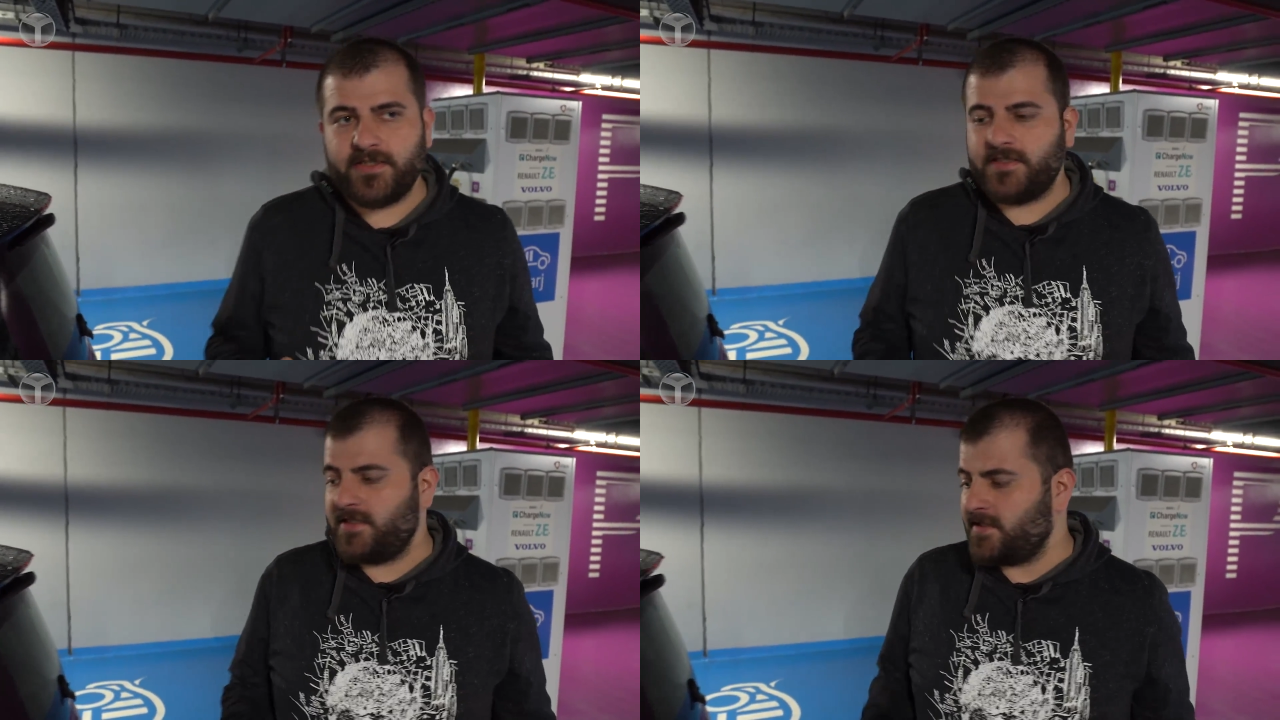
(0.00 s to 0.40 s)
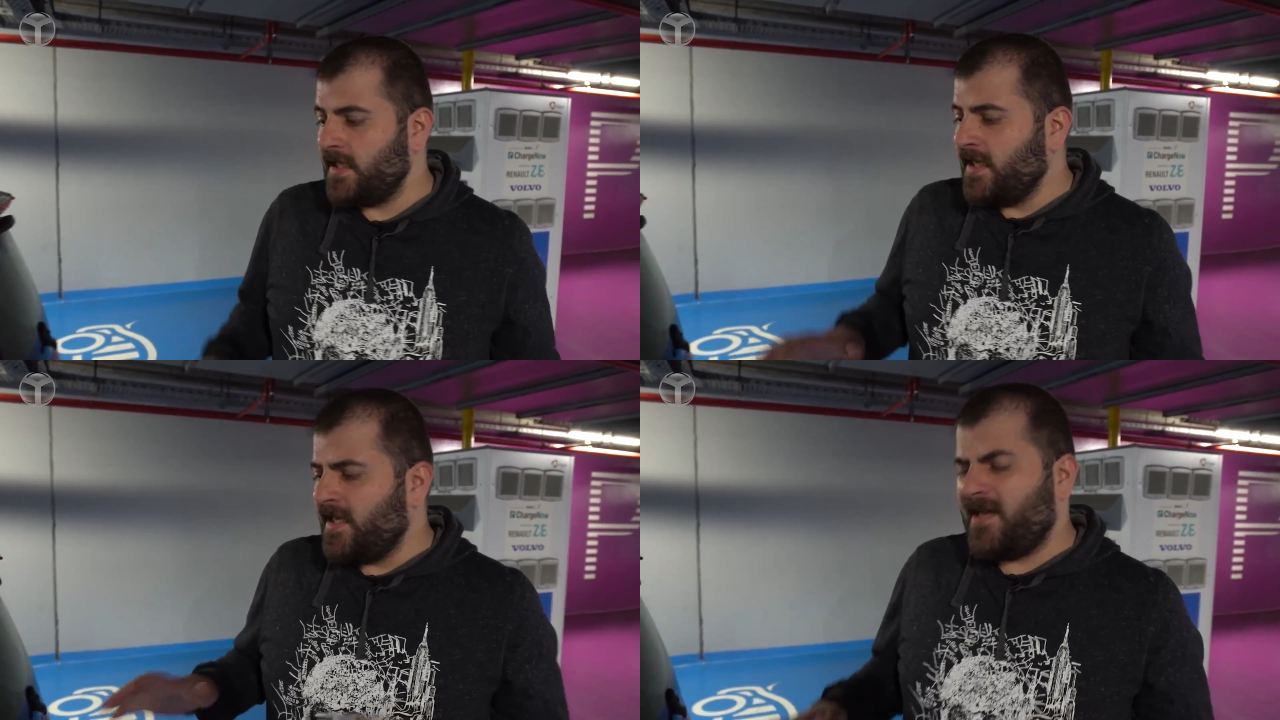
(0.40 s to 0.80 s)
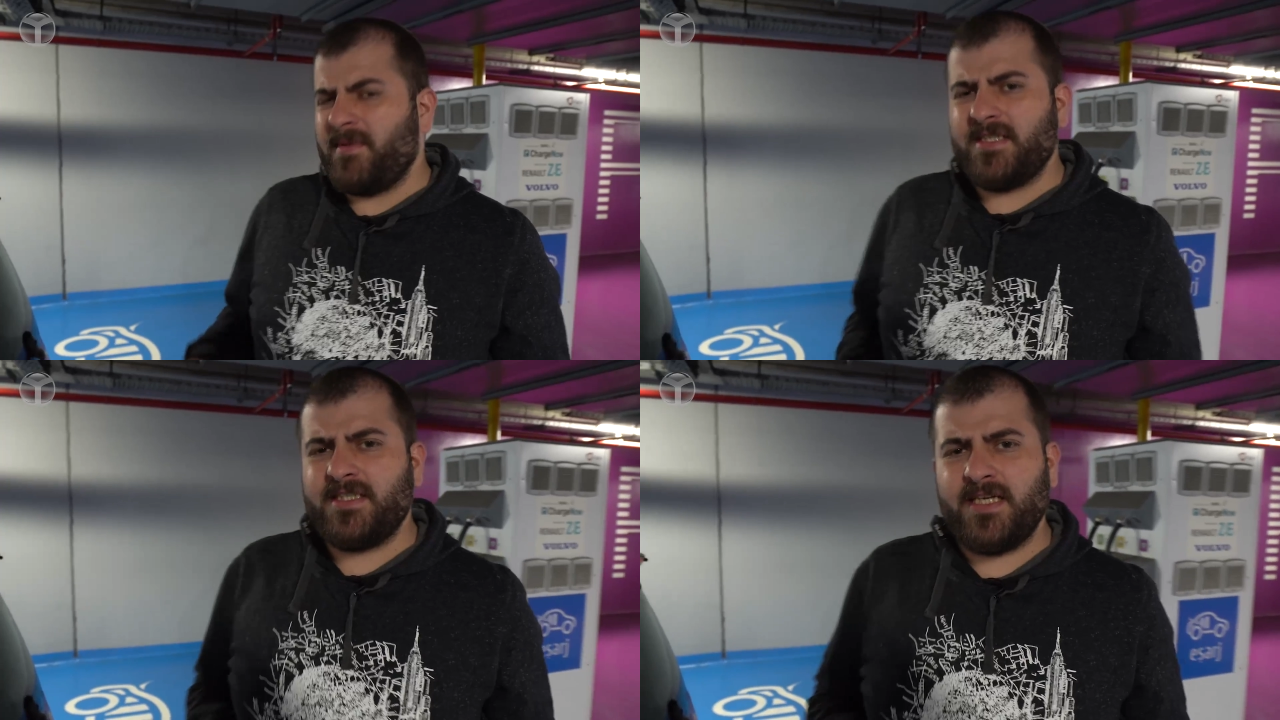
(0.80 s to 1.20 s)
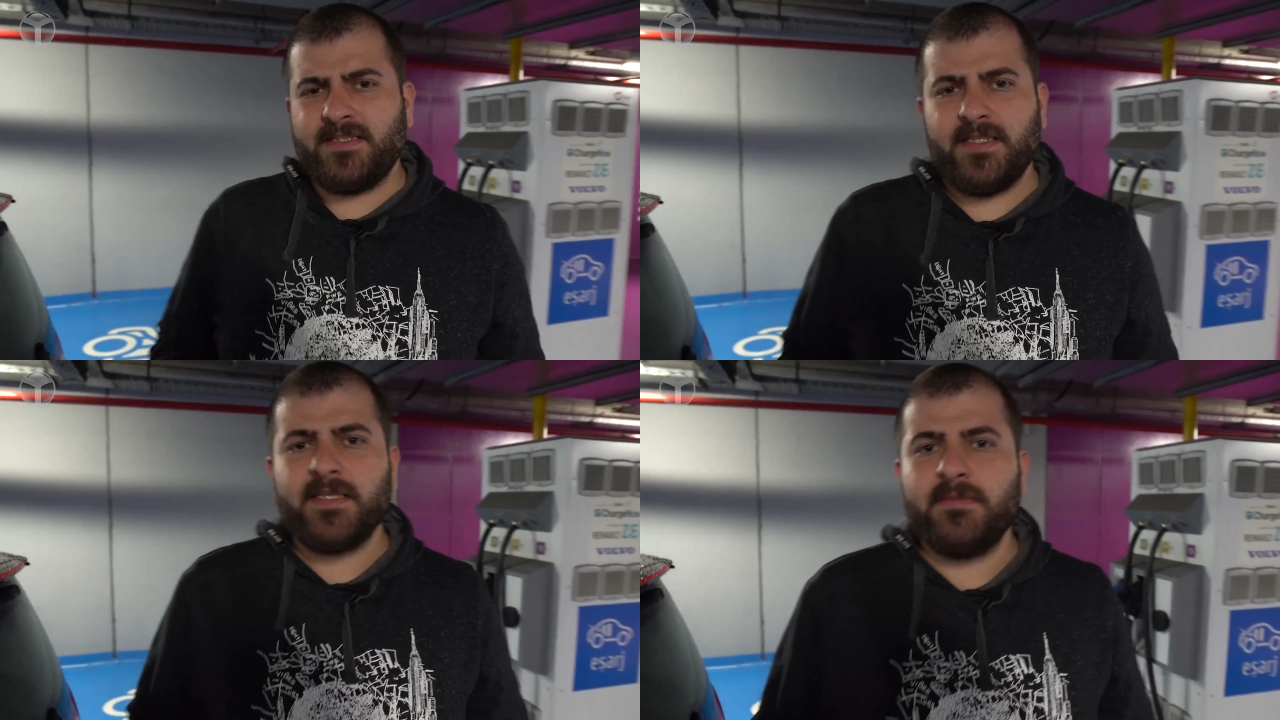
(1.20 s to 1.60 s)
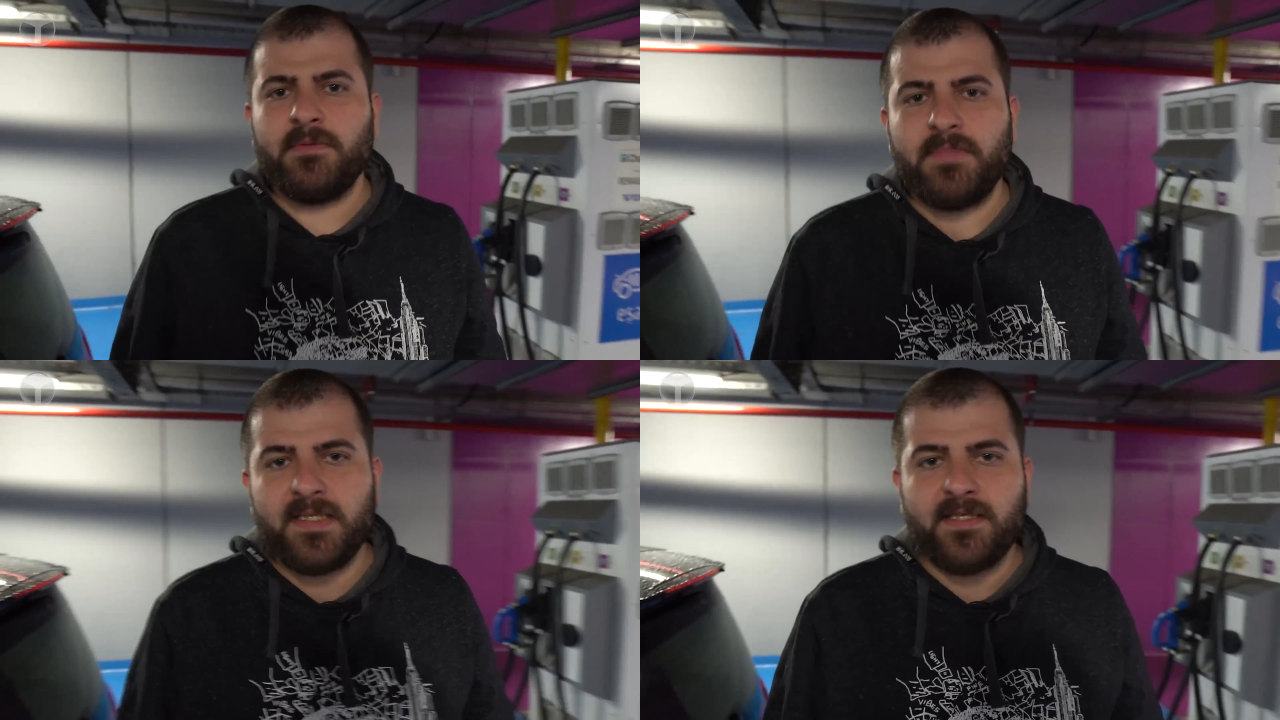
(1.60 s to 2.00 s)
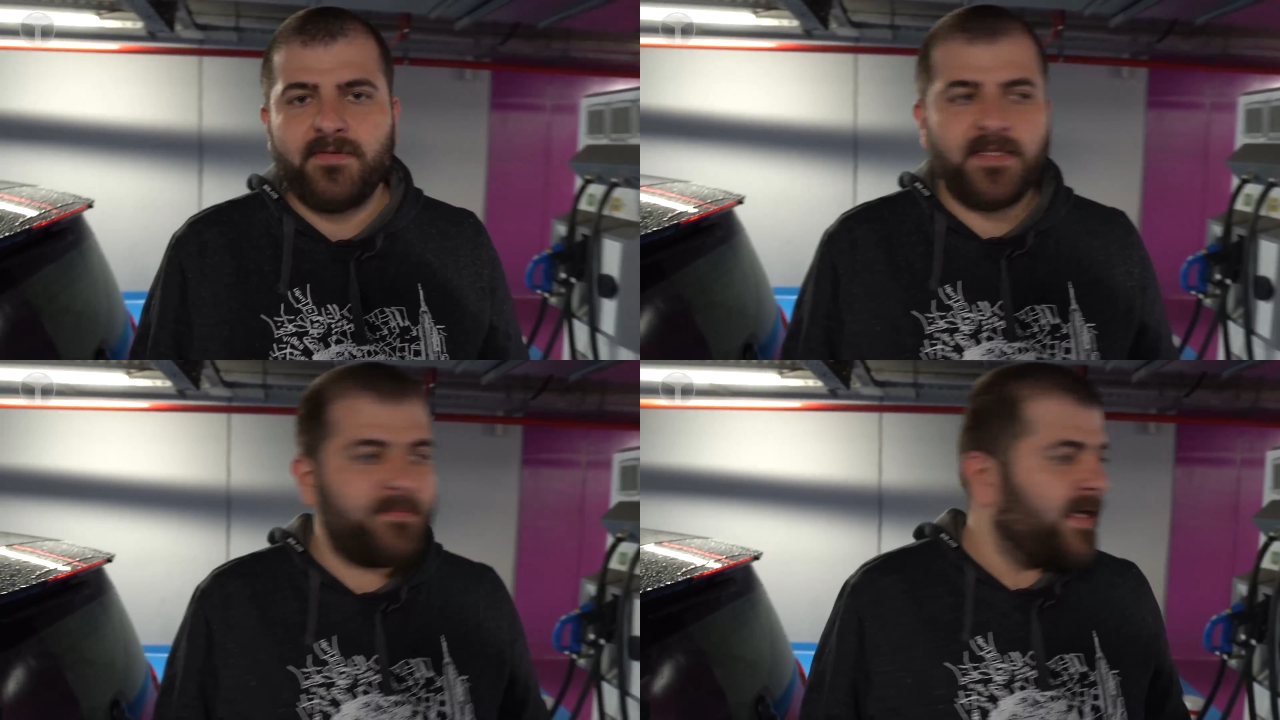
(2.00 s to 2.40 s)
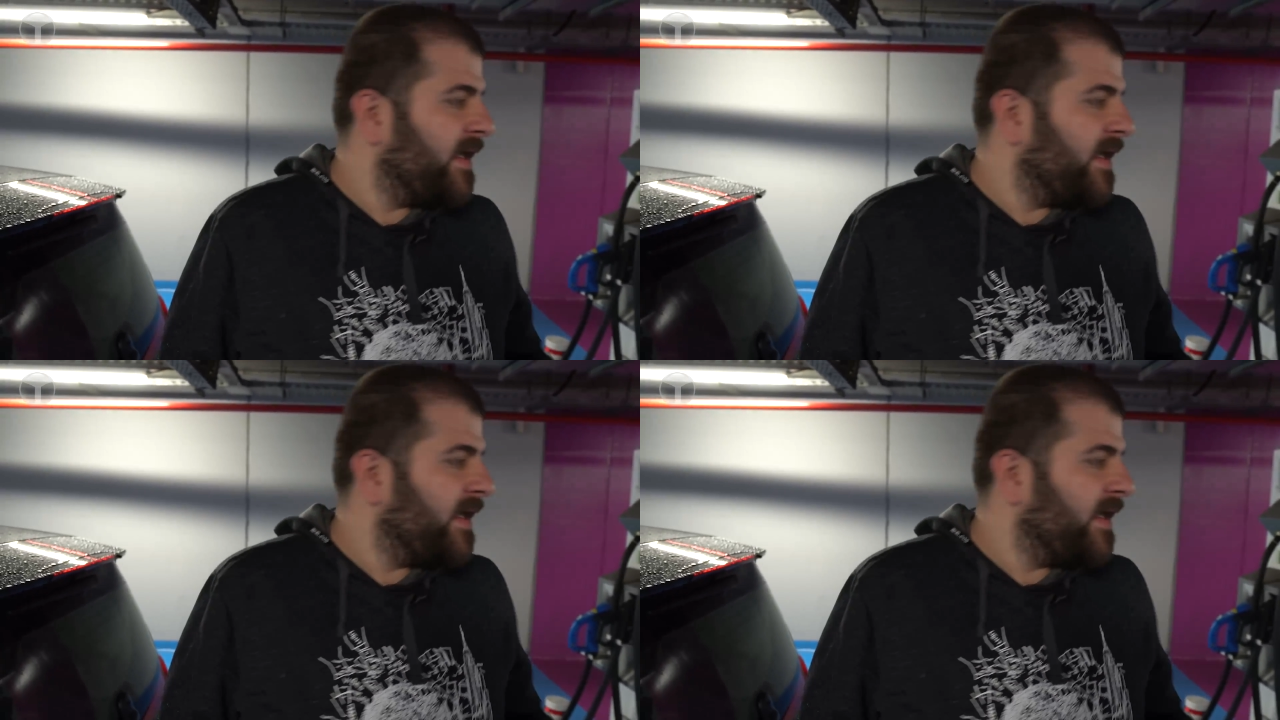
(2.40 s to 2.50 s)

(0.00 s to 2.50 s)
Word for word: edeceğiz. Hemen şarjla ilgili bir bilgi vereyim.